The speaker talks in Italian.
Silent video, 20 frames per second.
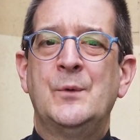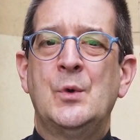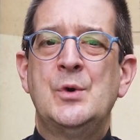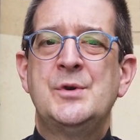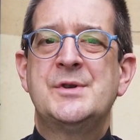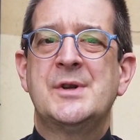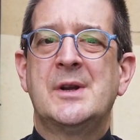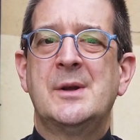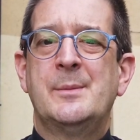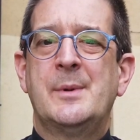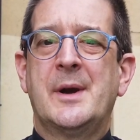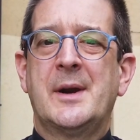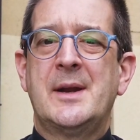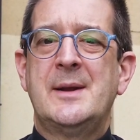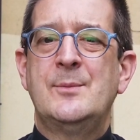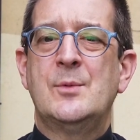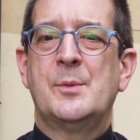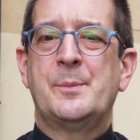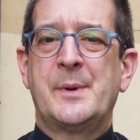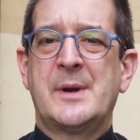noi
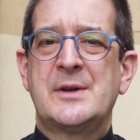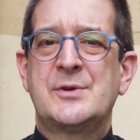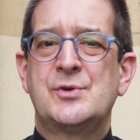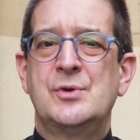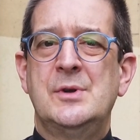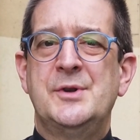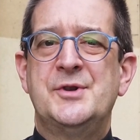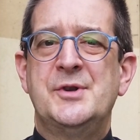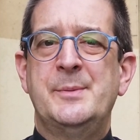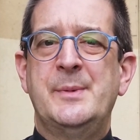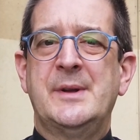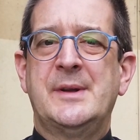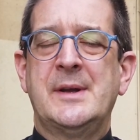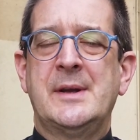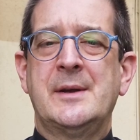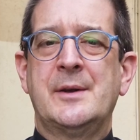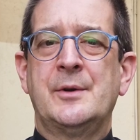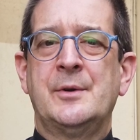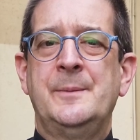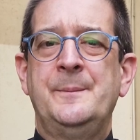celebreremo presso il
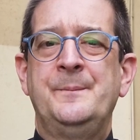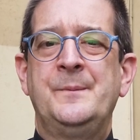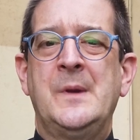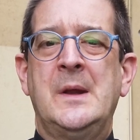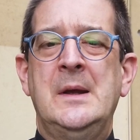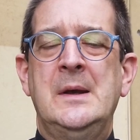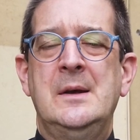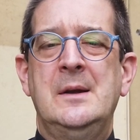cimitero,